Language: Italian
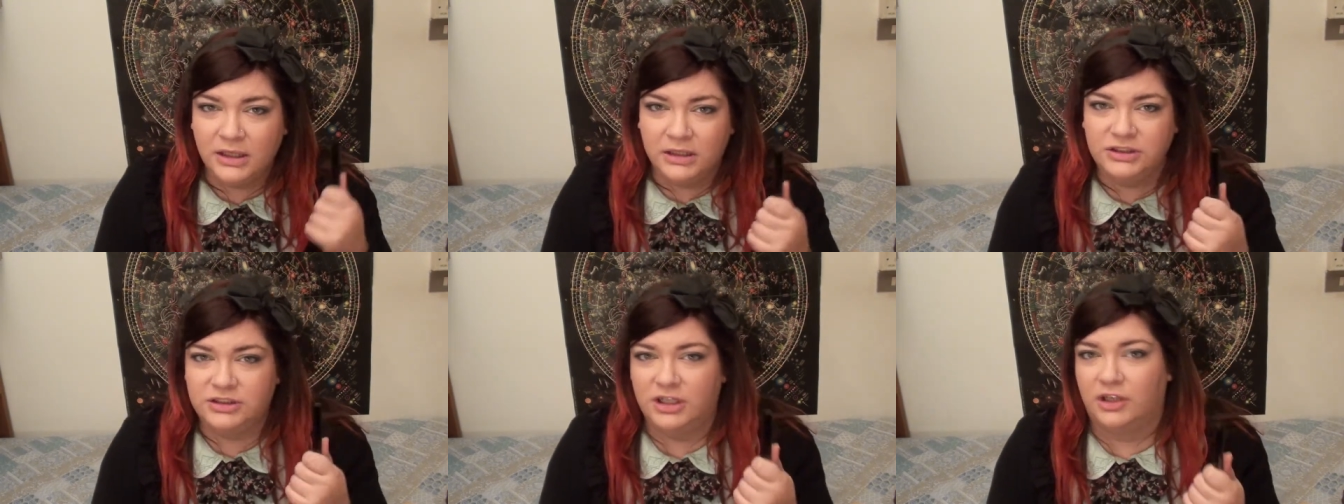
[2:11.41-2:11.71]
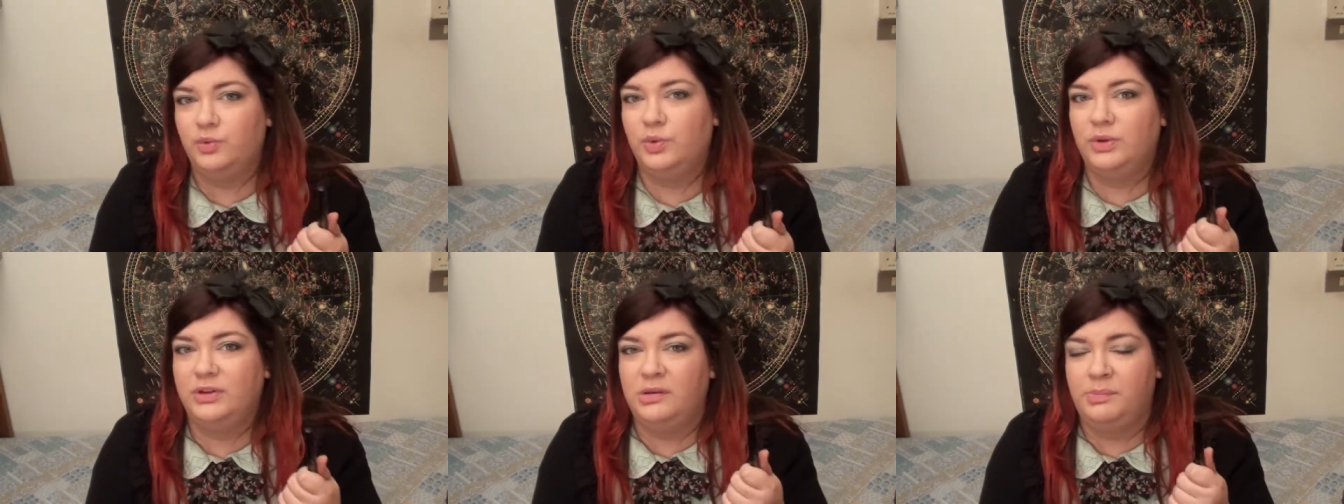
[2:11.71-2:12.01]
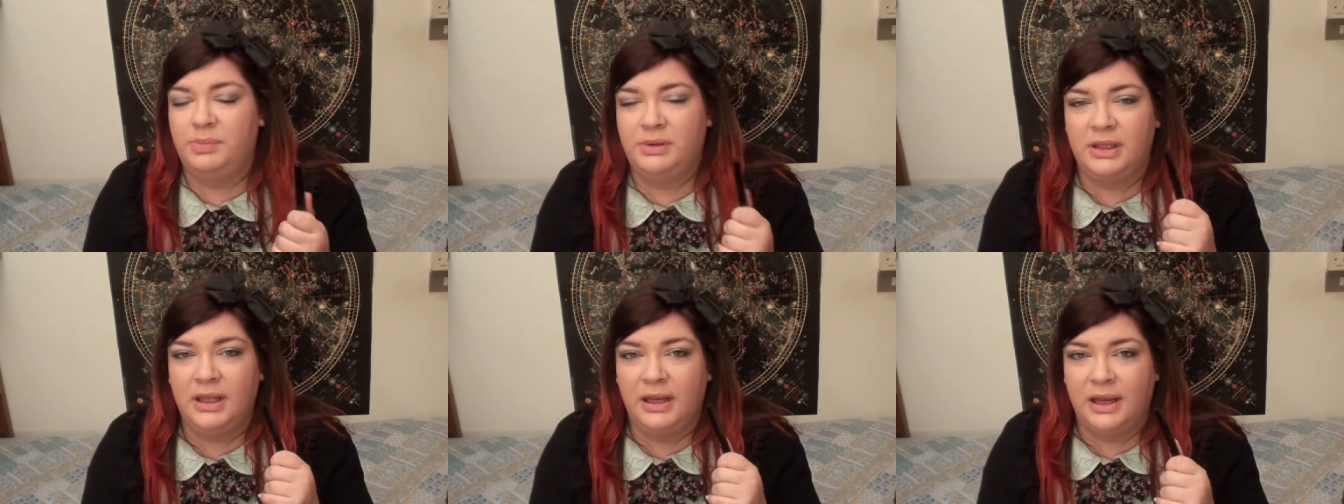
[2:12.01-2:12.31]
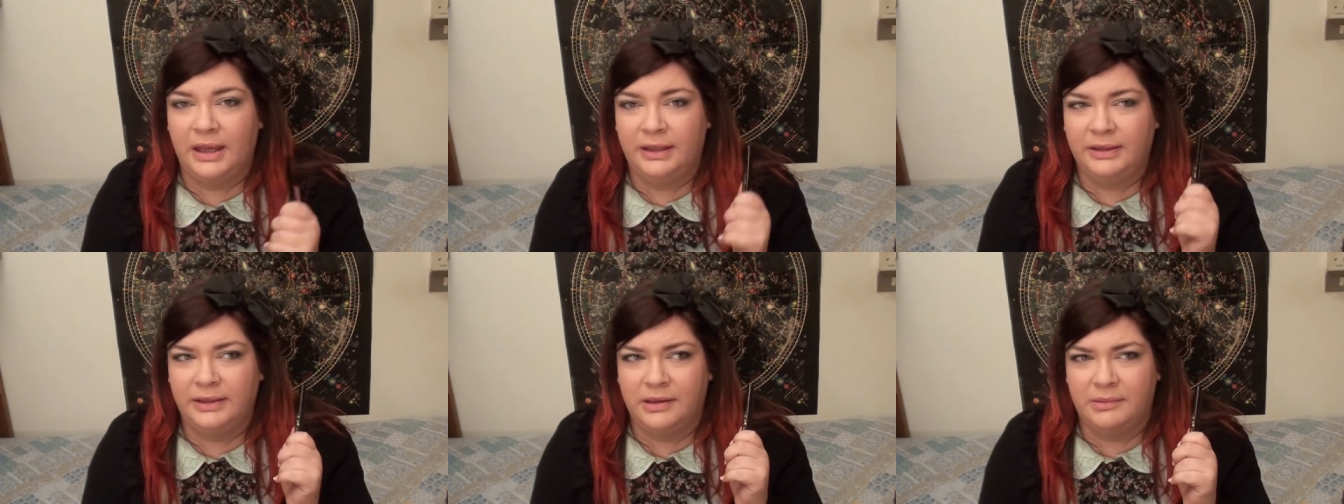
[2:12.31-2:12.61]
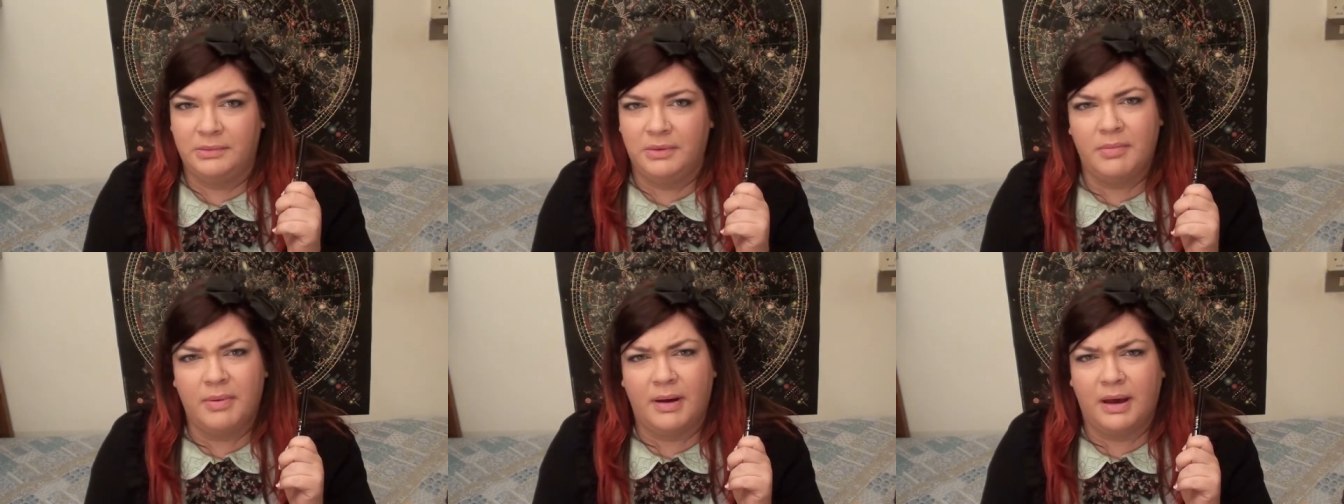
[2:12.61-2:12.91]
c'erano due tipi di liner
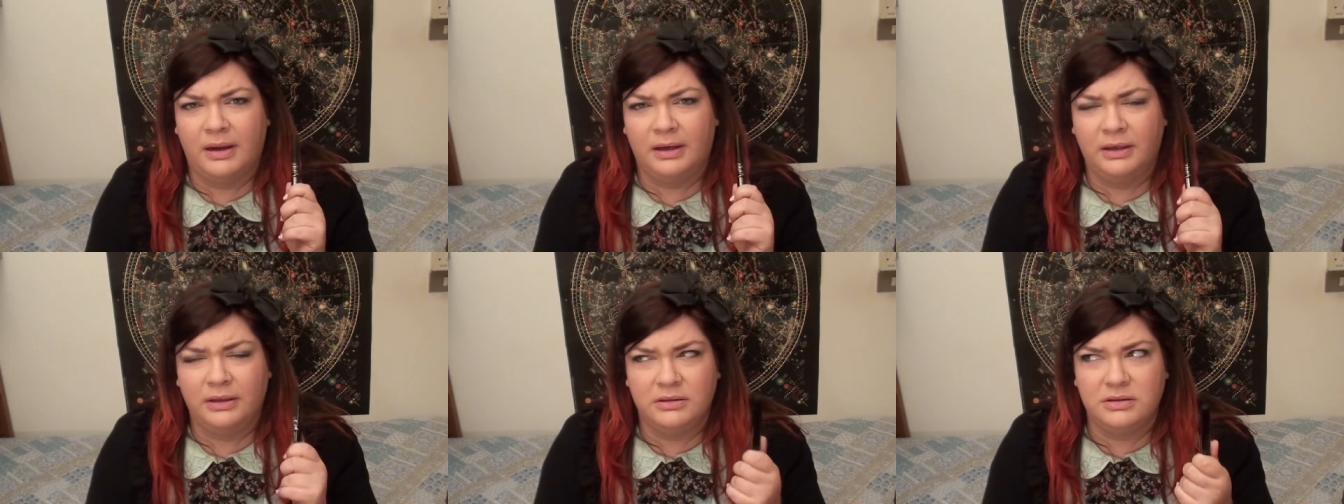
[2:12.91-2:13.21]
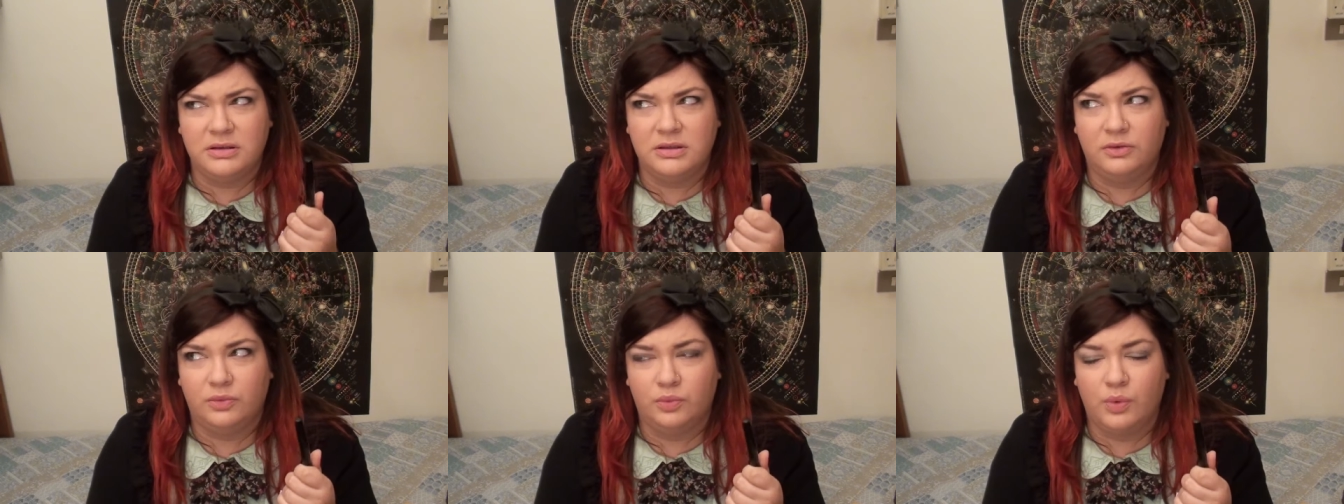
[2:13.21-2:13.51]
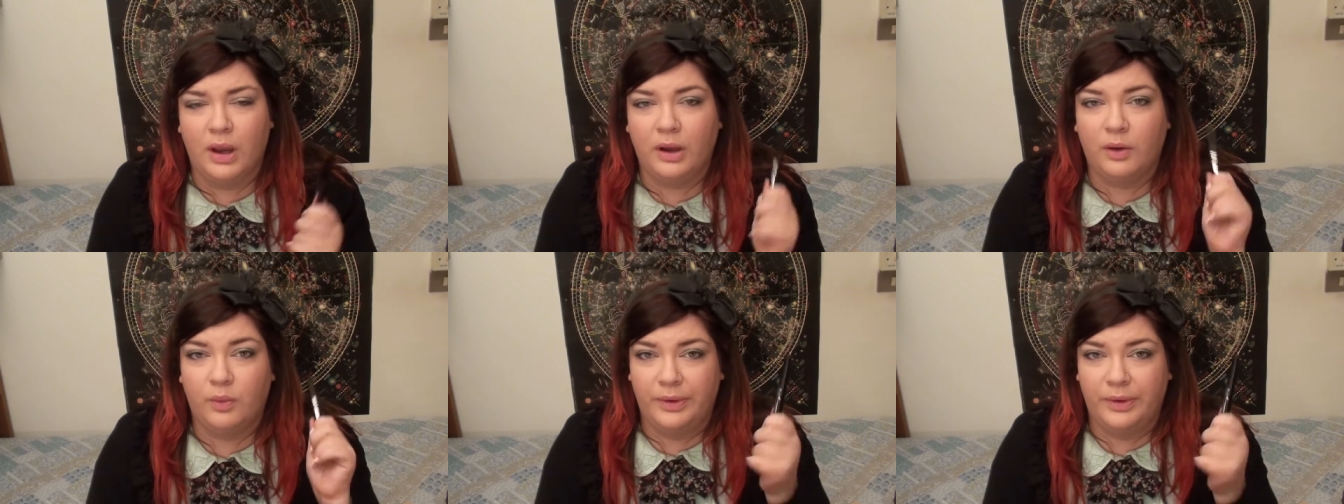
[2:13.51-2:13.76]
mi pare sì due